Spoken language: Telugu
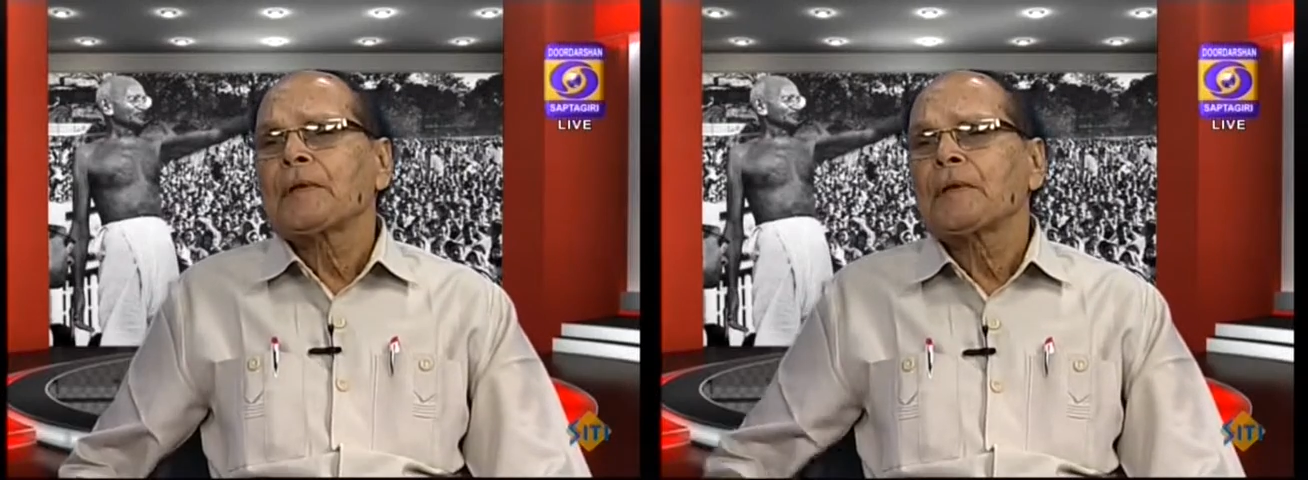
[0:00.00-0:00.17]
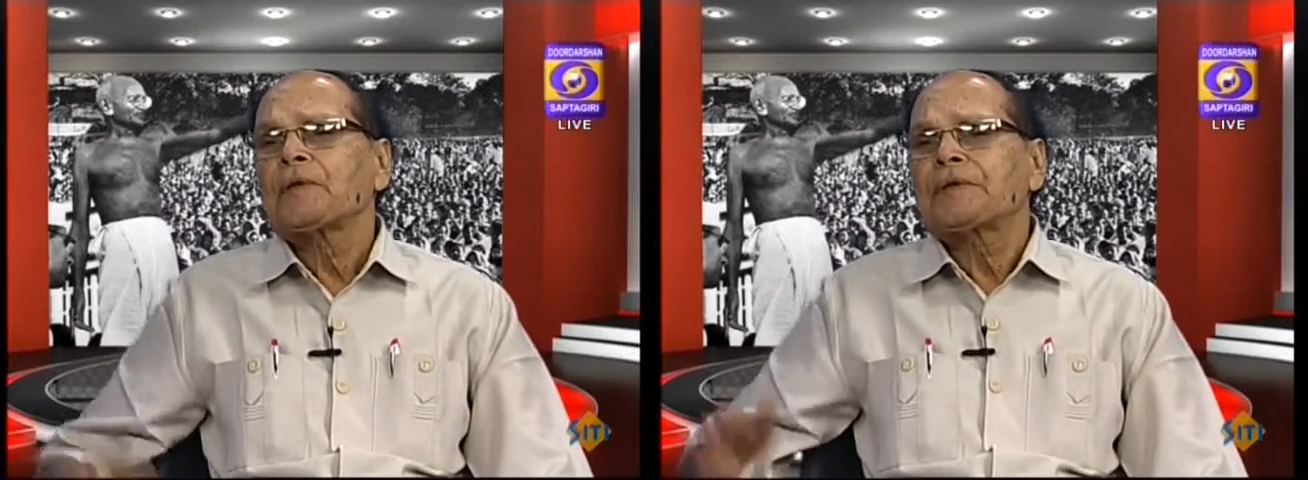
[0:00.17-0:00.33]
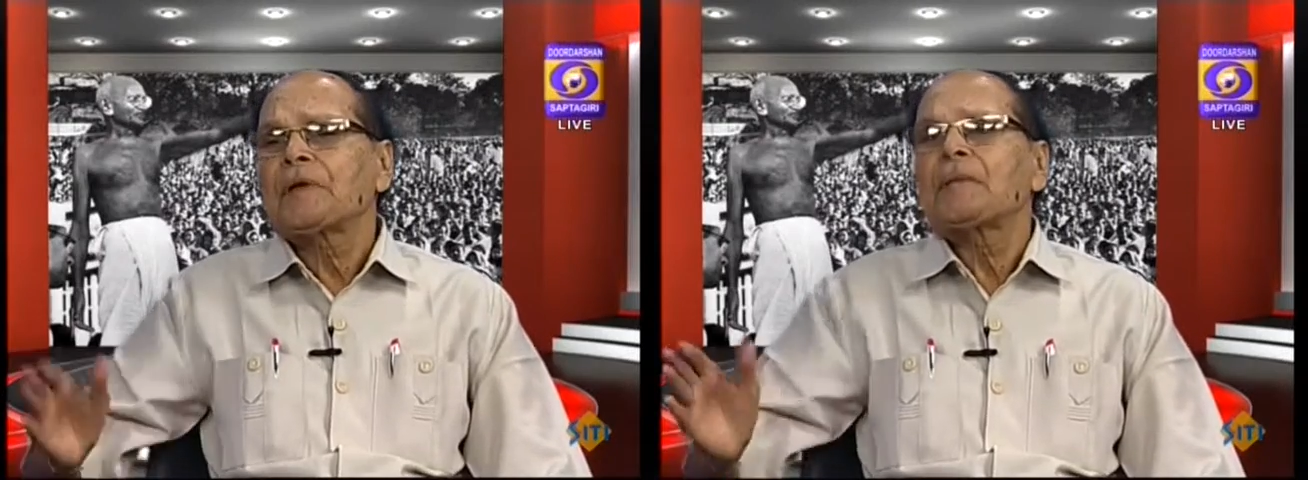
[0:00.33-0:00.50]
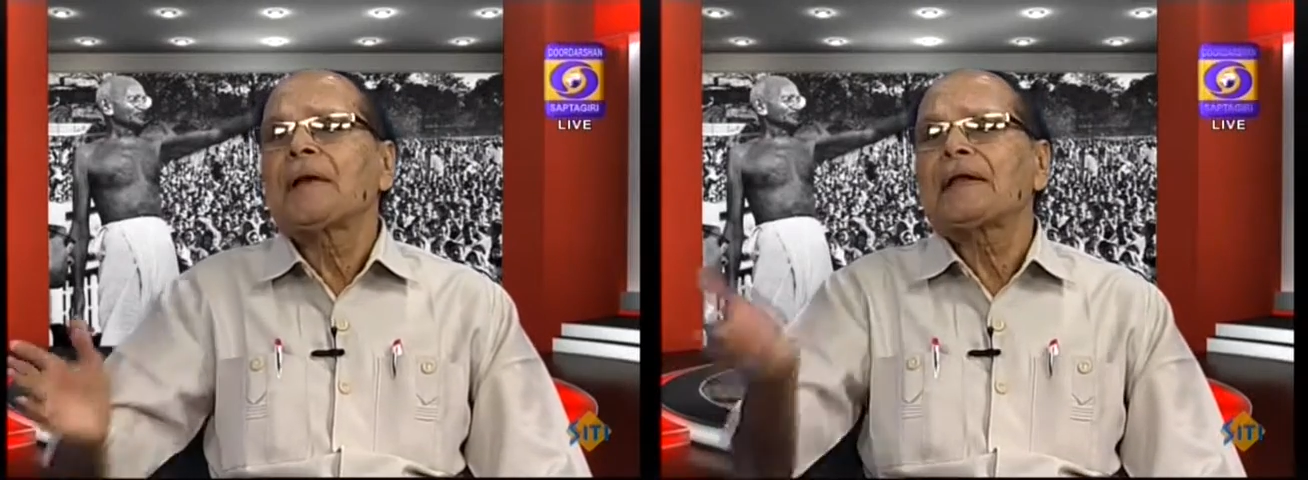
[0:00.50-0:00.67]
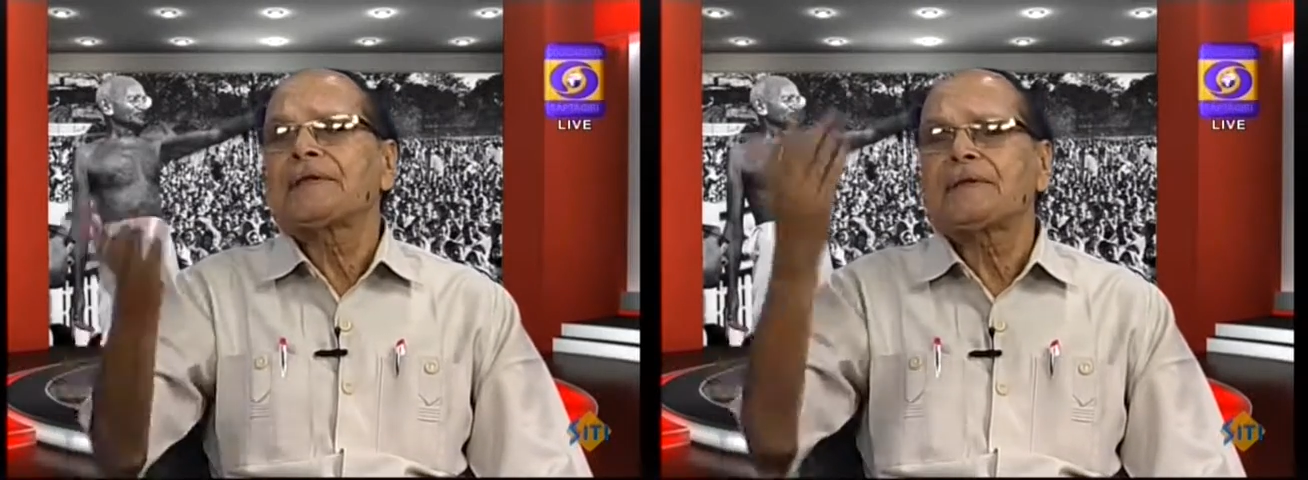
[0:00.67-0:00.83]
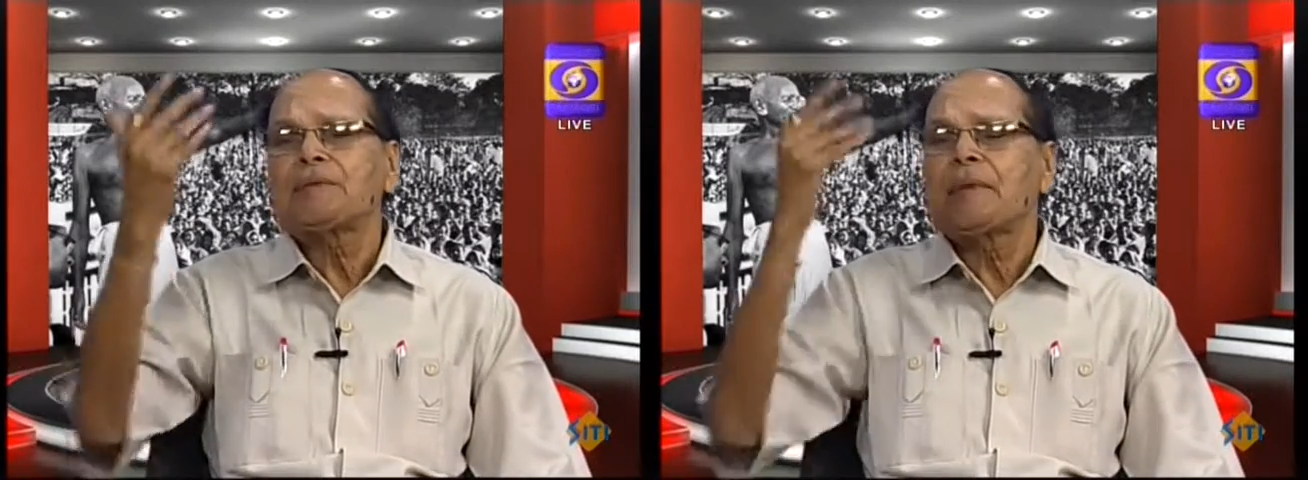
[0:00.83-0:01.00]
ఏవో
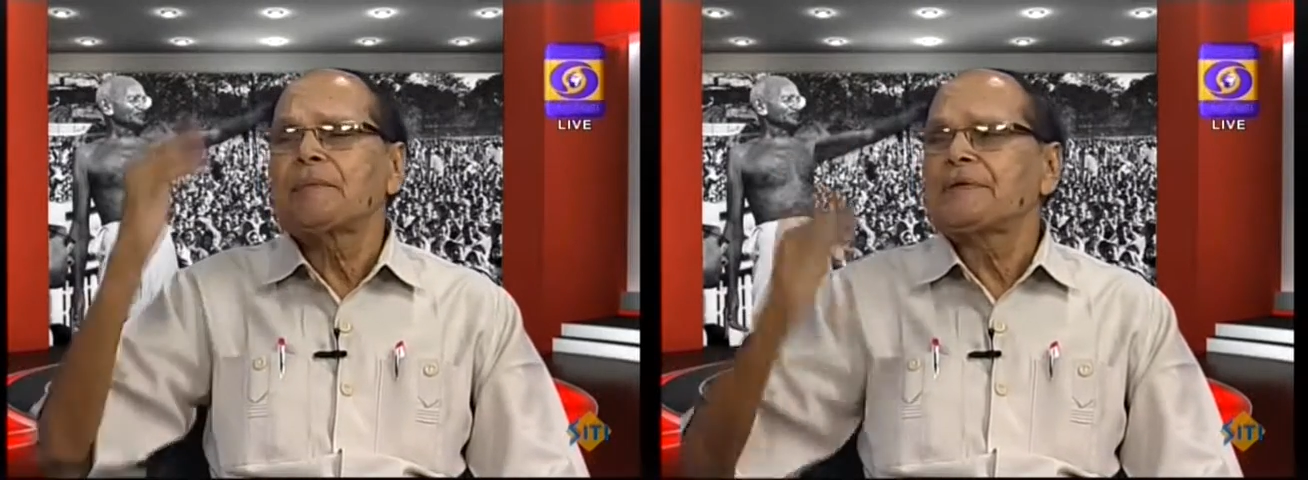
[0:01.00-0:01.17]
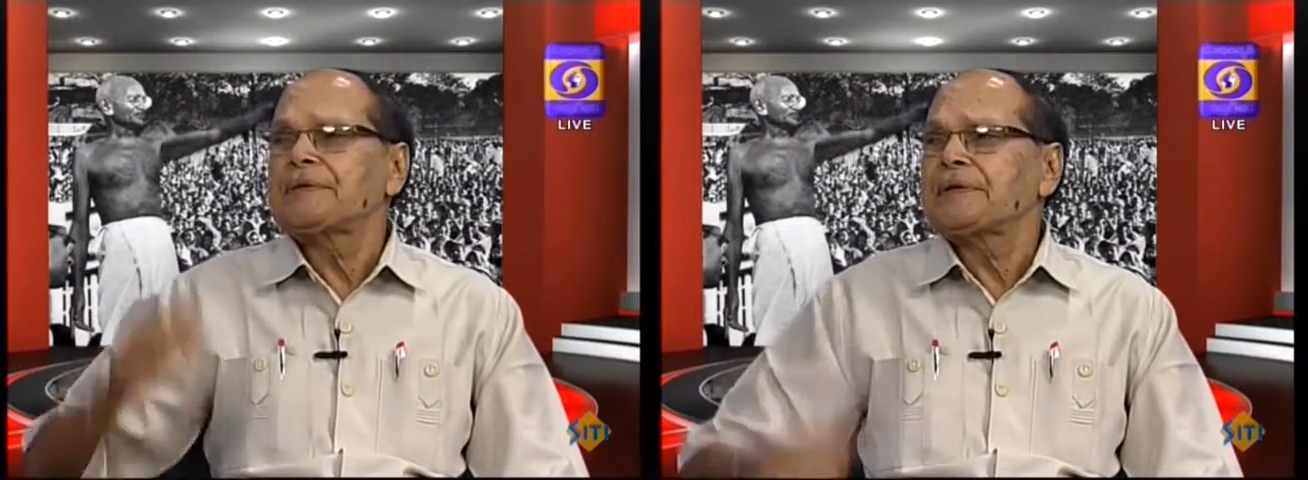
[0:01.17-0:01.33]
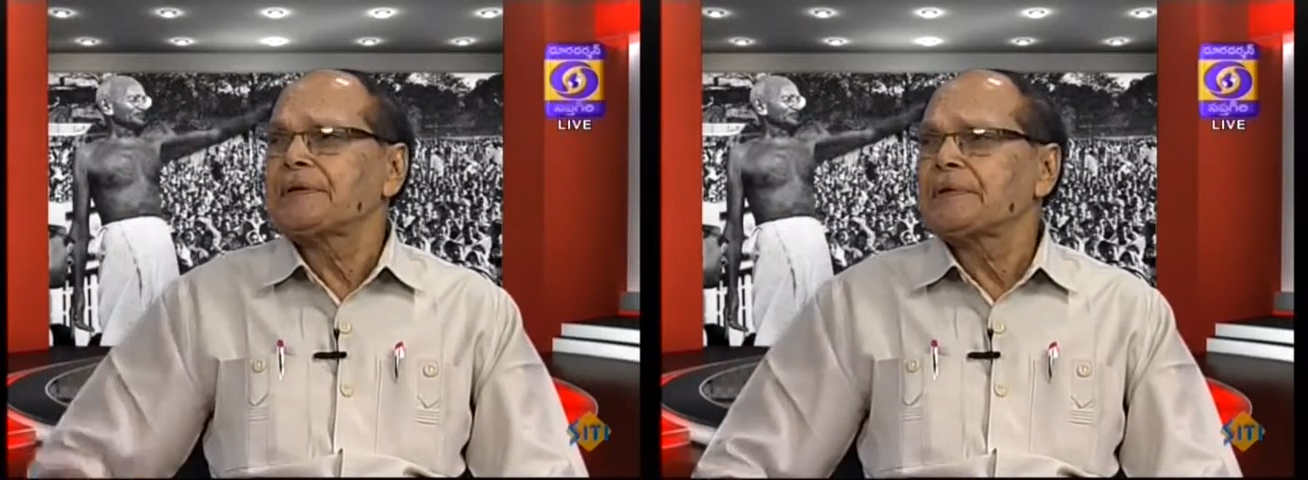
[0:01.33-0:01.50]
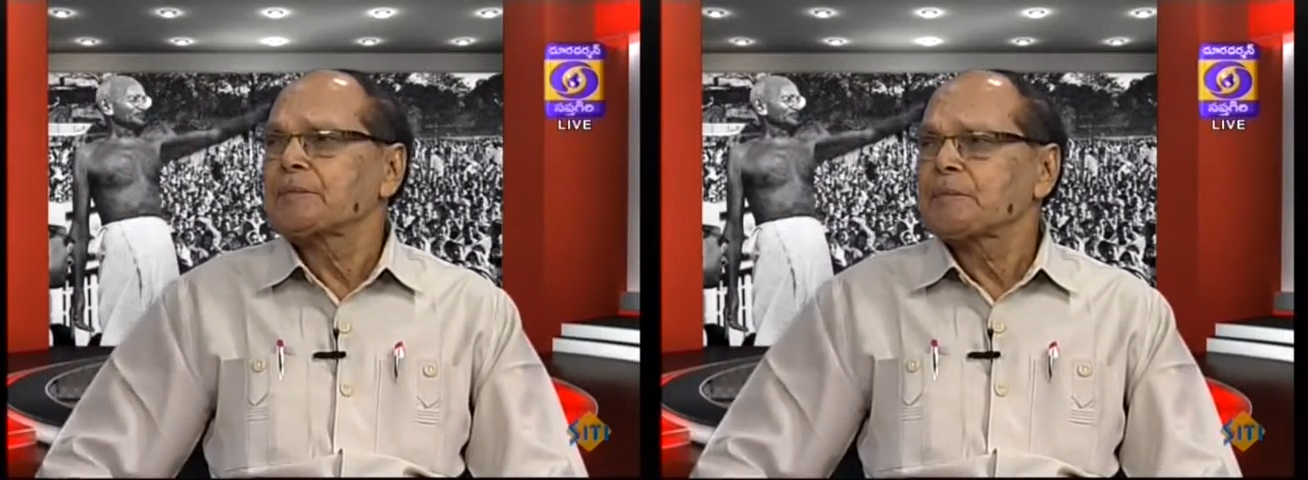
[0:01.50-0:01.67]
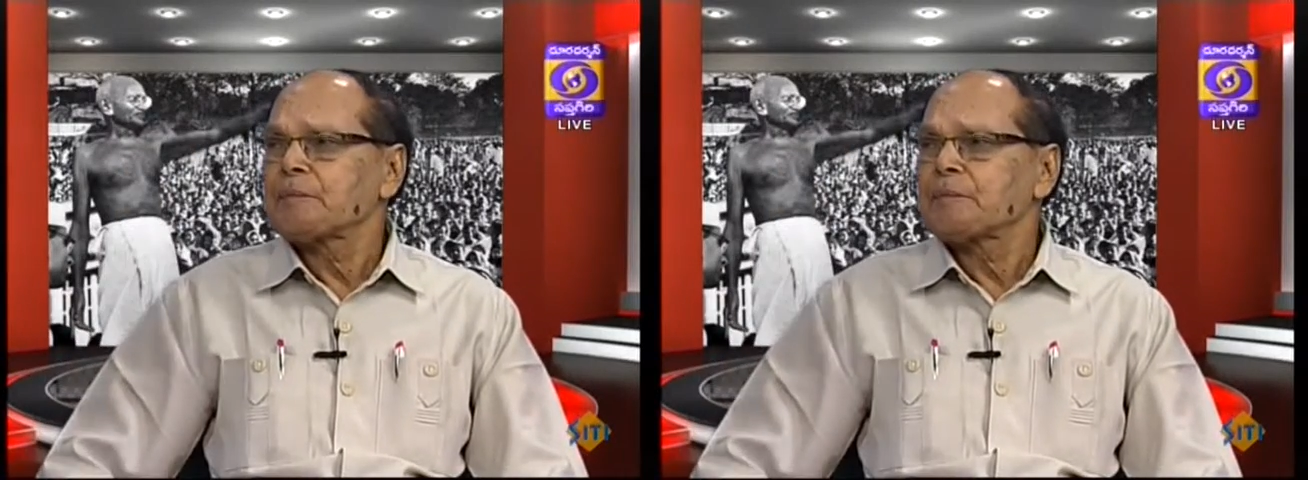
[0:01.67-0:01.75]
తీర్మానాలు చేసి పంపించేది